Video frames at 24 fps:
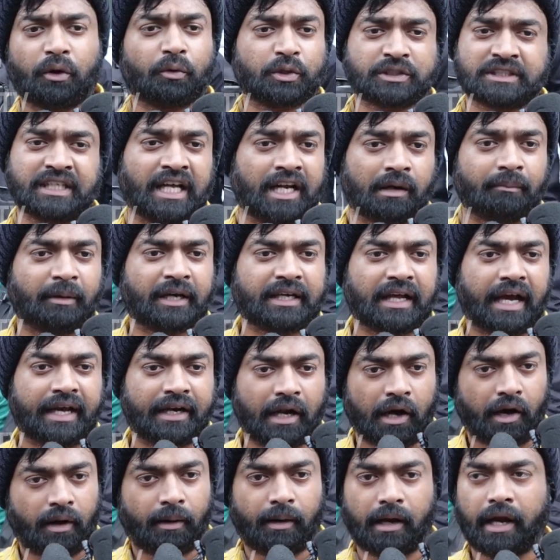గారు వస్తారనమాట
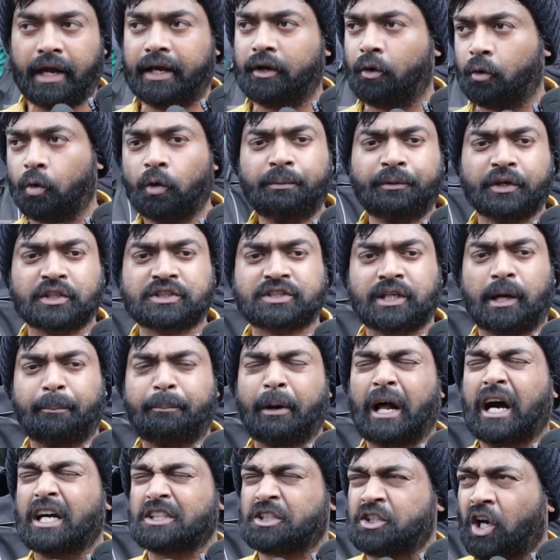ఆయన ఆయన రూమ్కి
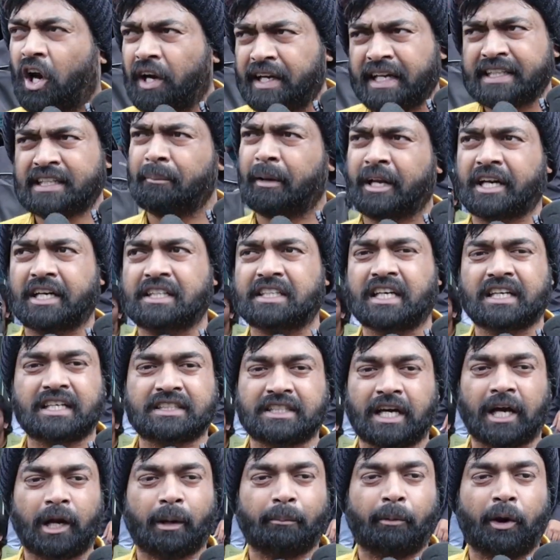వచ్చినప్పుడు ఆ షాట్ అయితే మనకు నిజంగా
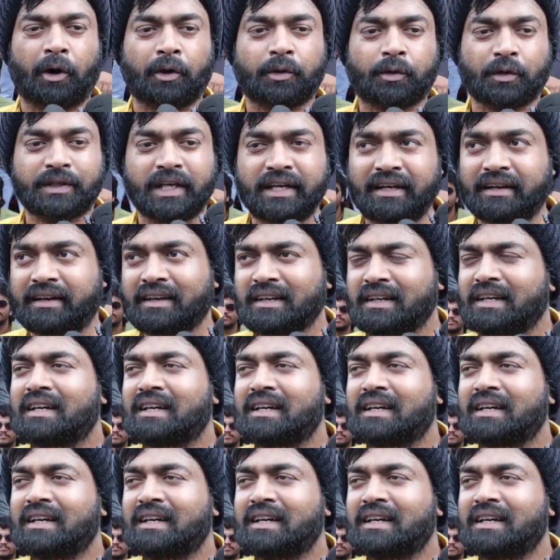చాలా బాగుంటుంది